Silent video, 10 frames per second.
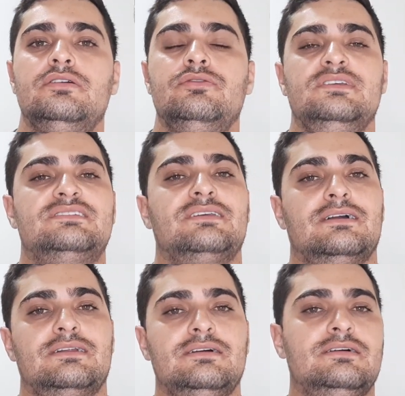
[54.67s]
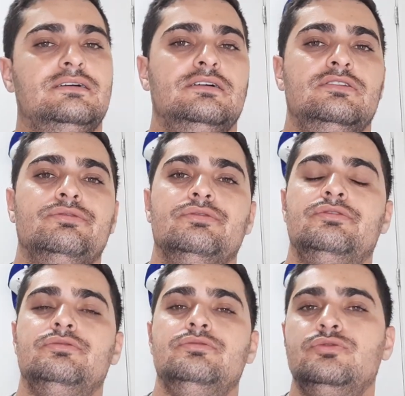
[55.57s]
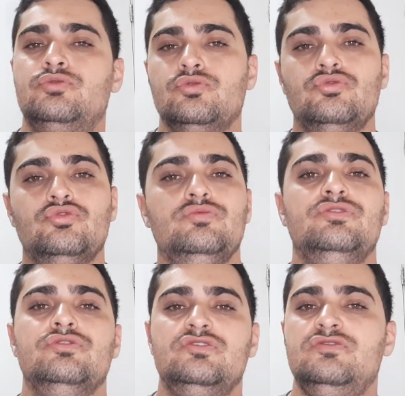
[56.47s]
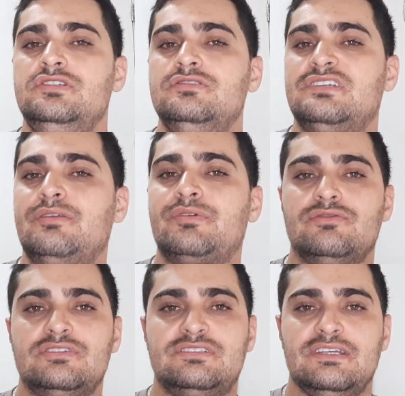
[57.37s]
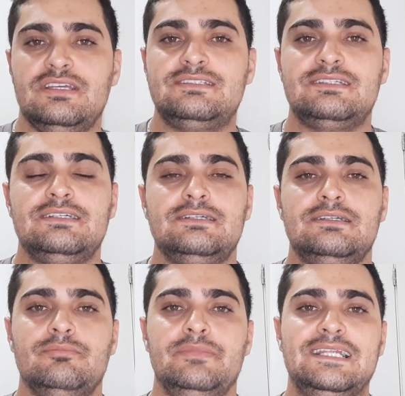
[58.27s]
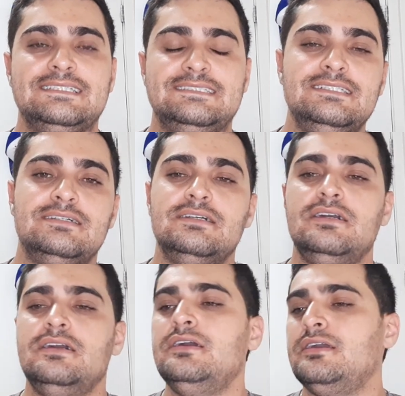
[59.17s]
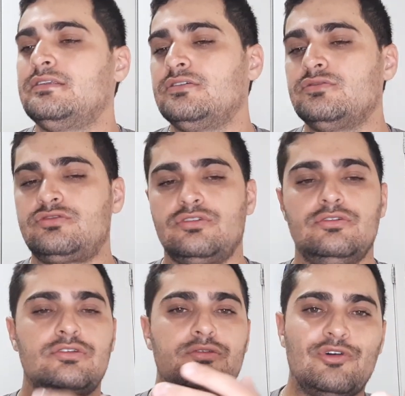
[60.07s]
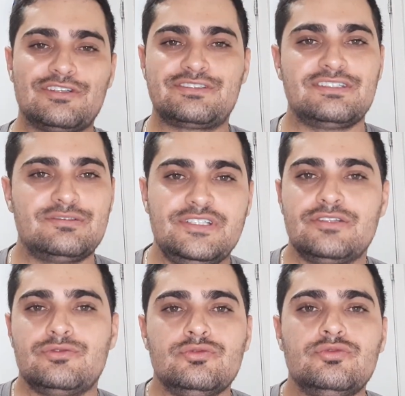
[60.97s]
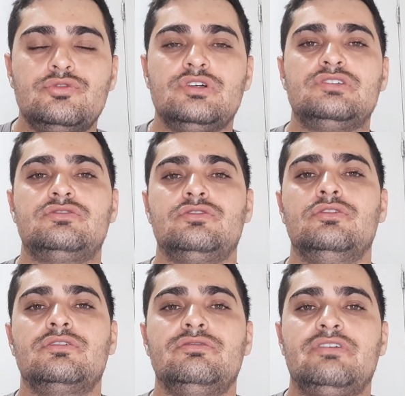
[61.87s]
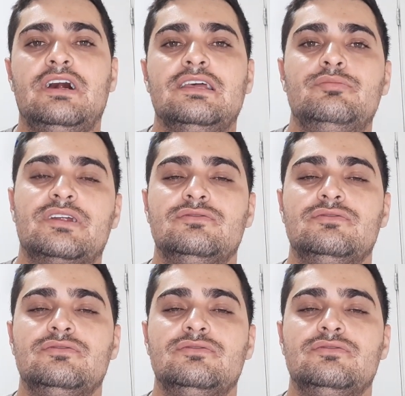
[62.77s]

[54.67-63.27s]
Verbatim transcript: do Instagram, do, do YouTube, dos vídeos aí para vocês, belezinha? Então sou eu que mostro as miniaturas, sou eu que falo aí para